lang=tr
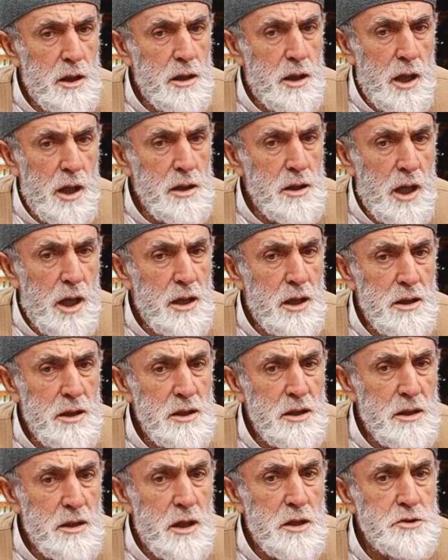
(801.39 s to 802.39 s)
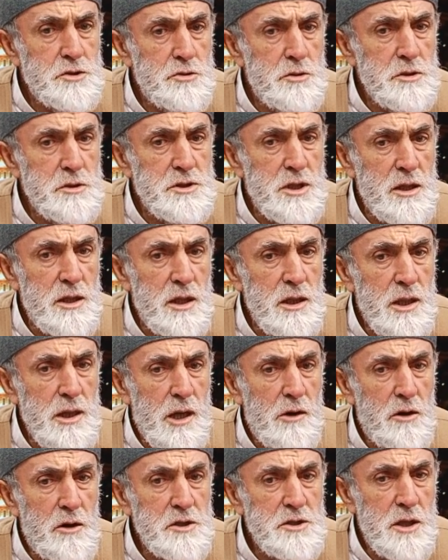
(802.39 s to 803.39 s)
Allah'ın Resulü sallallahu
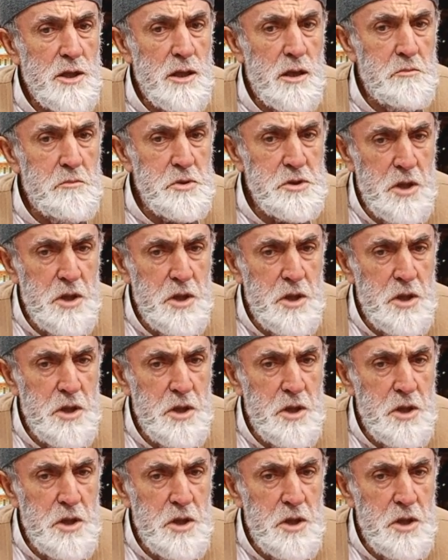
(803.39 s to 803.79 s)
aleyhi ve sellem